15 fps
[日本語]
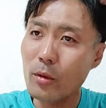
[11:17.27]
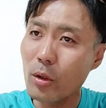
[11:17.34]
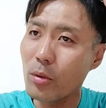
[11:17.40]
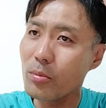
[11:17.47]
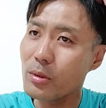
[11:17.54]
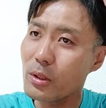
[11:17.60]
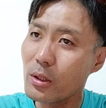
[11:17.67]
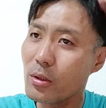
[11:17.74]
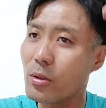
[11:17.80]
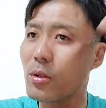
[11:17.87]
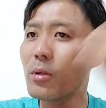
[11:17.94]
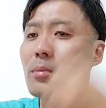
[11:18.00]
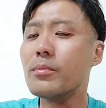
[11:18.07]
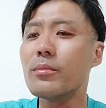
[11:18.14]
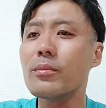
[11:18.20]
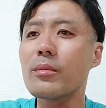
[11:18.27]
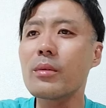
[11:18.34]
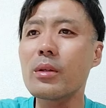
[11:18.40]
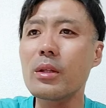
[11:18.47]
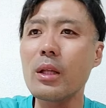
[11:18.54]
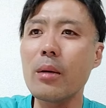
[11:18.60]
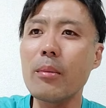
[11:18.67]
お店の
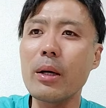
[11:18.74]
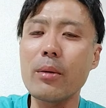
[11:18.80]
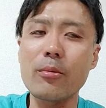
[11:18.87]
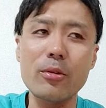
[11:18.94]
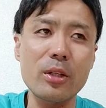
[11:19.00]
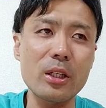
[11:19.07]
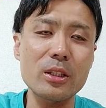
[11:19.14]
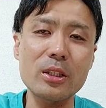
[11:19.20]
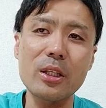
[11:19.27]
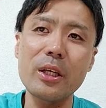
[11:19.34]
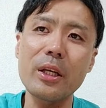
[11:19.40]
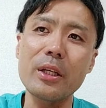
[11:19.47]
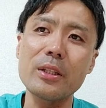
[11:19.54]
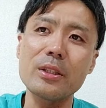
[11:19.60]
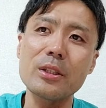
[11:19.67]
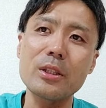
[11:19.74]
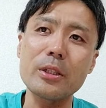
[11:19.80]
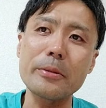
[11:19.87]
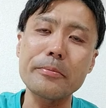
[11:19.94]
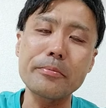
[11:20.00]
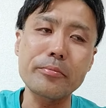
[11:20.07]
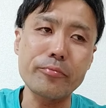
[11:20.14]
名前も出してへん
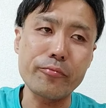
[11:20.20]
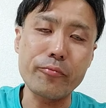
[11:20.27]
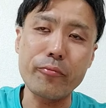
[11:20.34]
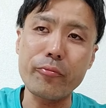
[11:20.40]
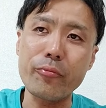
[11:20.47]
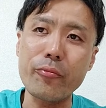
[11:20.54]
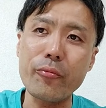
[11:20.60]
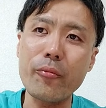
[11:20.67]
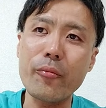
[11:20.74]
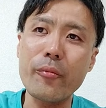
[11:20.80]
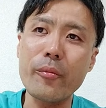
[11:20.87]
し、うん、